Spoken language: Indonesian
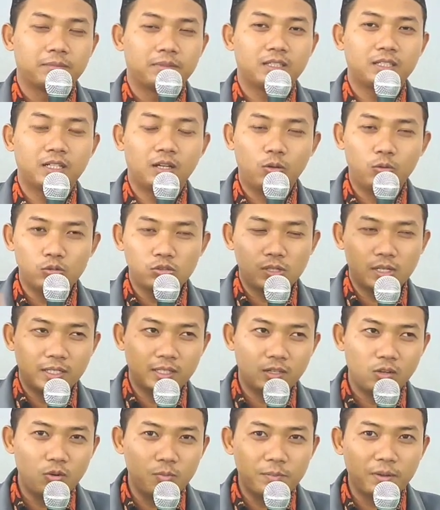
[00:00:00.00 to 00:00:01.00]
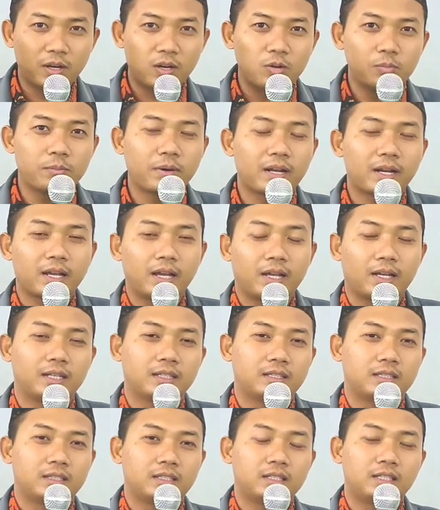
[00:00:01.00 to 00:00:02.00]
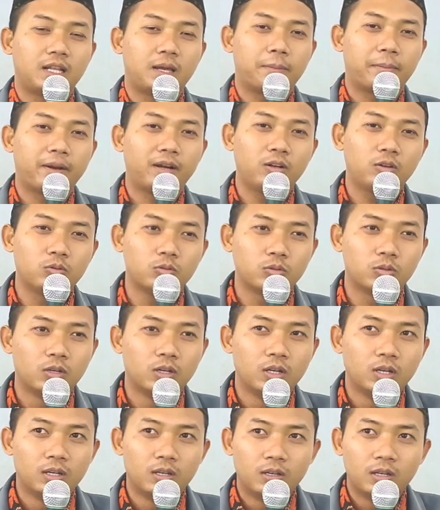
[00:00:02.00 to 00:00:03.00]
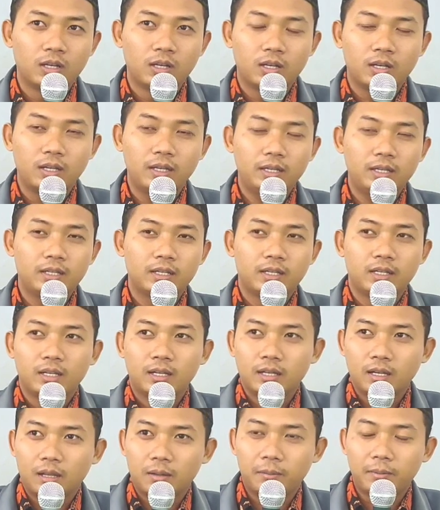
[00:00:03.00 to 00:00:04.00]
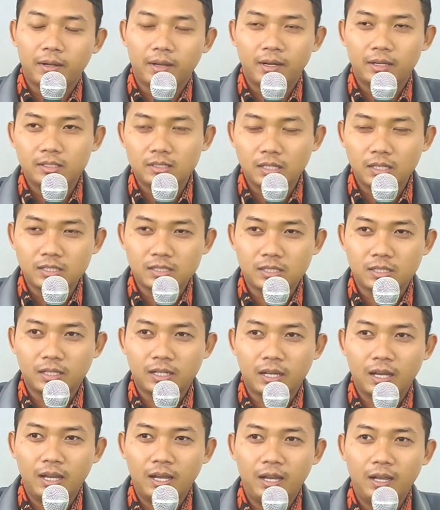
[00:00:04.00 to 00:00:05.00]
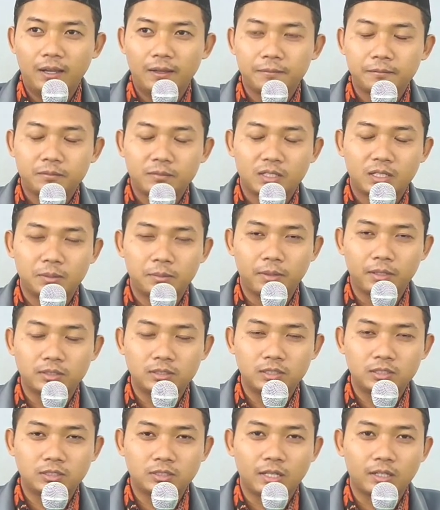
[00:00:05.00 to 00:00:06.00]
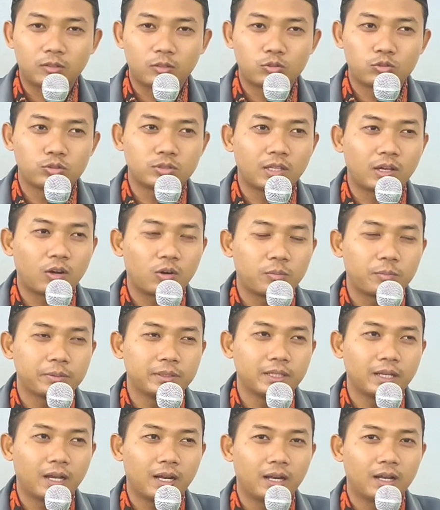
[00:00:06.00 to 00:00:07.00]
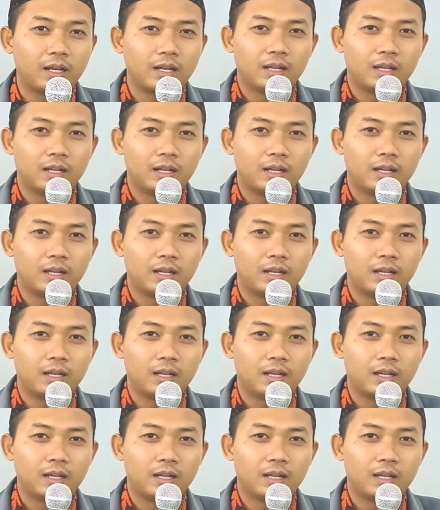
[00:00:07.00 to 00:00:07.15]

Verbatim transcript: Tidak usah diumbar-umbarkan, tidak perlu. Eh, kemarin saya sedekah di masjid satu juta rupiah.